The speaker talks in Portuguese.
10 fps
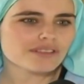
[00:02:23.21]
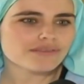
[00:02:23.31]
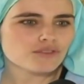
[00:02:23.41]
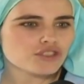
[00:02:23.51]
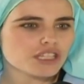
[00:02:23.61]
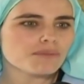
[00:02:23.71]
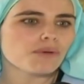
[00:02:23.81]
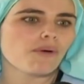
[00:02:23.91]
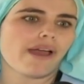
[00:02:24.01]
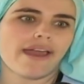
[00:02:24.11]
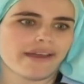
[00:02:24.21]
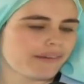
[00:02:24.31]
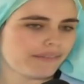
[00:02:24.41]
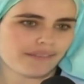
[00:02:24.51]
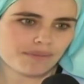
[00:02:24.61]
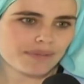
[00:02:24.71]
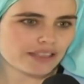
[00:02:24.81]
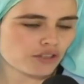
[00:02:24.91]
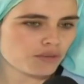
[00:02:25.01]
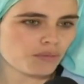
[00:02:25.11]
o símbolo é para
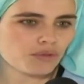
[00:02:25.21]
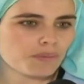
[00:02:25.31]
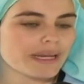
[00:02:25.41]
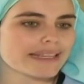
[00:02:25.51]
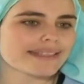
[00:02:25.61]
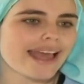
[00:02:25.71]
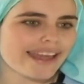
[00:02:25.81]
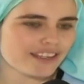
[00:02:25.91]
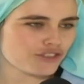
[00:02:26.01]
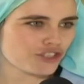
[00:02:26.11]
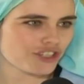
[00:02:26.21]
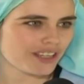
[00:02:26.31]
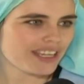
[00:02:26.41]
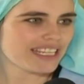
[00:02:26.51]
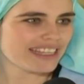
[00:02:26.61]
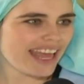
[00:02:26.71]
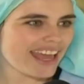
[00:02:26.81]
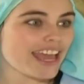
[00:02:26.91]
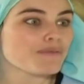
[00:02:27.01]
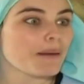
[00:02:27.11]
todo mundo presente, né?
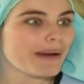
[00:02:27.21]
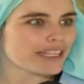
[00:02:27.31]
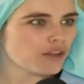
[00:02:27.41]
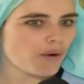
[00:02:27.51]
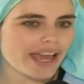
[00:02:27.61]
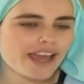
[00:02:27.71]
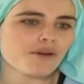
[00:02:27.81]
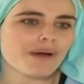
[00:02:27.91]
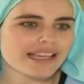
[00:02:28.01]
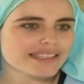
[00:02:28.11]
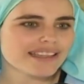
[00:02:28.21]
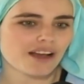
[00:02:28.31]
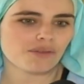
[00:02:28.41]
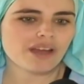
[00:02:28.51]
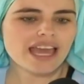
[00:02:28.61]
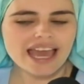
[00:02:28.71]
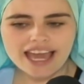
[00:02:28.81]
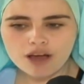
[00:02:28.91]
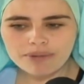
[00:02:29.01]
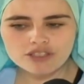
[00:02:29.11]
É o Papai Noel, mas não. É
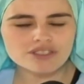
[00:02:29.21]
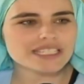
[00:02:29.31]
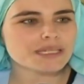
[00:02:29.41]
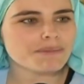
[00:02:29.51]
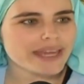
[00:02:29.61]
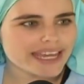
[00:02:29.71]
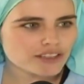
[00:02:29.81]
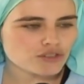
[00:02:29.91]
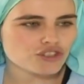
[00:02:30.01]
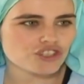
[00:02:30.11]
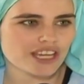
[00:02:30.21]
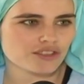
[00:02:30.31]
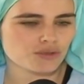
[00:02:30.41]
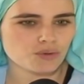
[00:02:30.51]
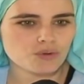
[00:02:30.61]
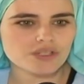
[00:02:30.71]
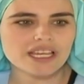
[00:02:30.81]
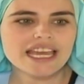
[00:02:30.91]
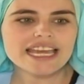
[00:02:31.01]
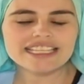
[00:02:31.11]
realmente o nascimento de Jesus,
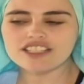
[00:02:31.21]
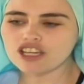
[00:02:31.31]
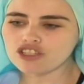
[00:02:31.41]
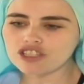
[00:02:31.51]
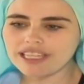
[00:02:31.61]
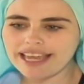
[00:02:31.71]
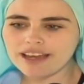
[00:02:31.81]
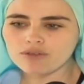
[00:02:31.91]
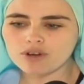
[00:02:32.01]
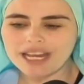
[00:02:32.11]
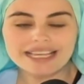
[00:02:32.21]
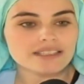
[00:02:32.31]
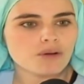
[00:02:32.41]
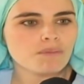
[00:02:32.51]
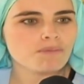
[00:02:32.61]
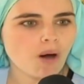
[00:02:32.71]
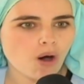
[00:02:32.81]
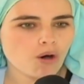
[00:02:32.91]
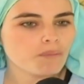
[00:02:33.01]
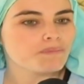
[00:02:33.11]
da gente ter um coração
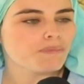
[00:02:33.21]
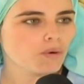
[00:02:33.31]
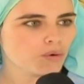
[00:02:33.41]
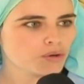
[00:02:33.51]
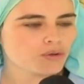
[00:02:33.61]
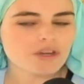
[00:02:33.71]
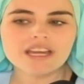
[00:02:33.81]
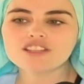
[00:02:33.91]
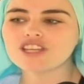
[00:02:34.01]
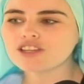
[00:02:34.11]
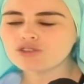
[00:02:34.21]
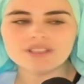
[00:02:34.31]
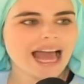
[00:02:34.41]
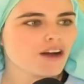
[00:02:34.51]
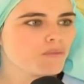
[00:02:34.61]
bom, puro, de ajudar o